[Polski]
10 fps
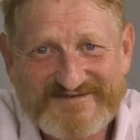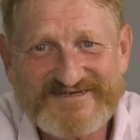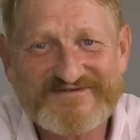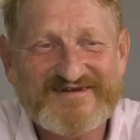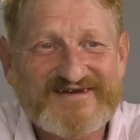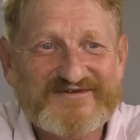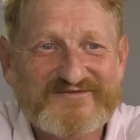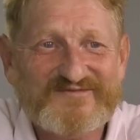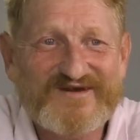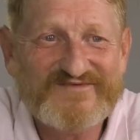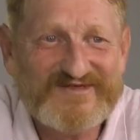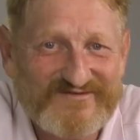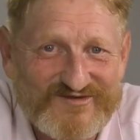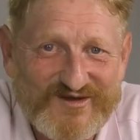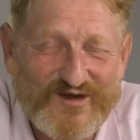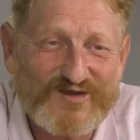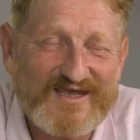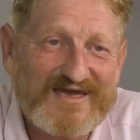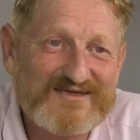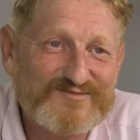żeśmy się bawili w
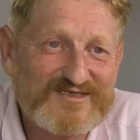kotka i